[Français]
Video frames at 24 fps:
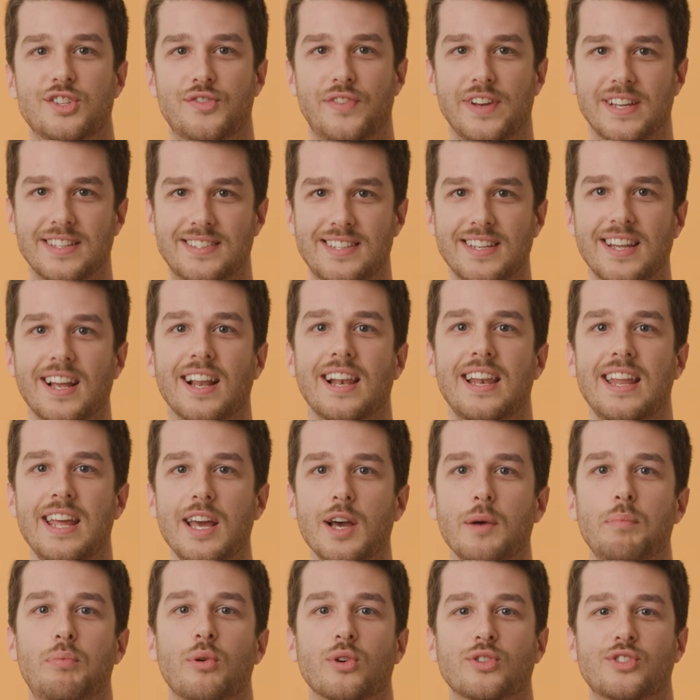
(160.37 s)
Je vais dire
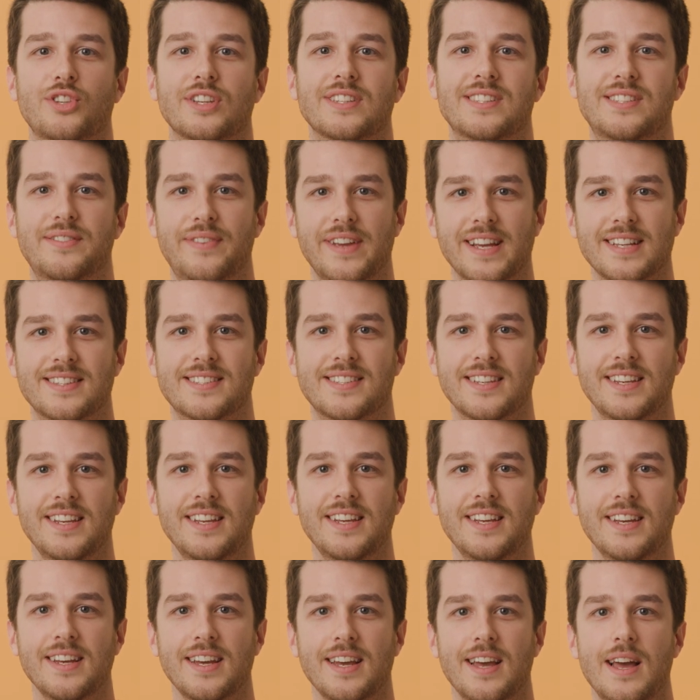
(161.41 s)
lire pour se
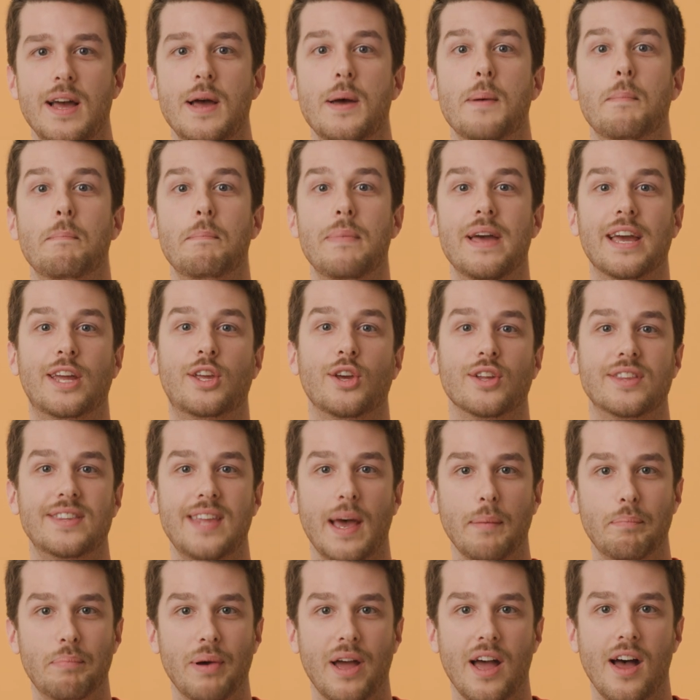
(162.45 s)
divertir, mais que
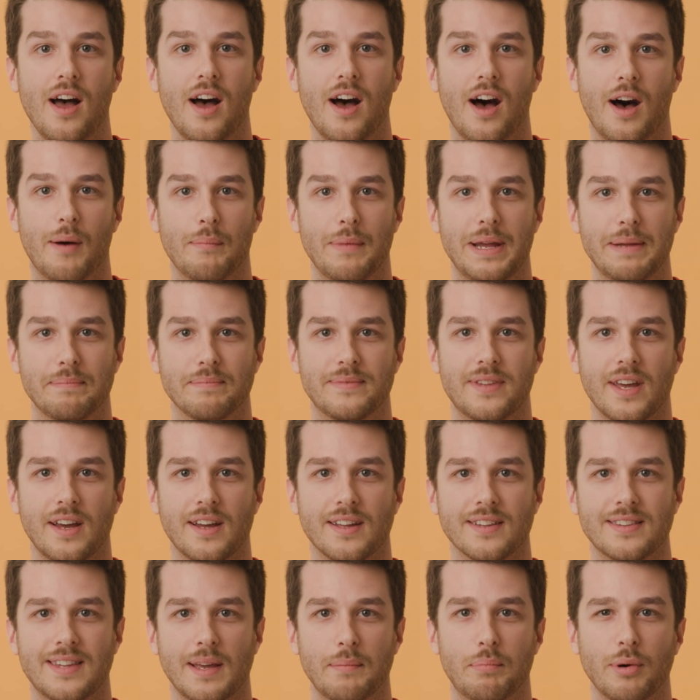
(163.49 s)
t'apprends en même
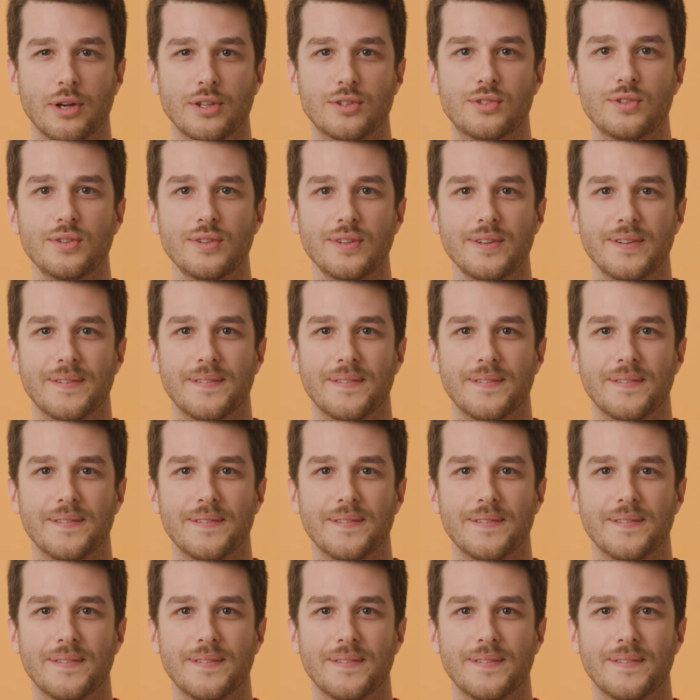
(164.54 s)
temps. T'apprends-tu?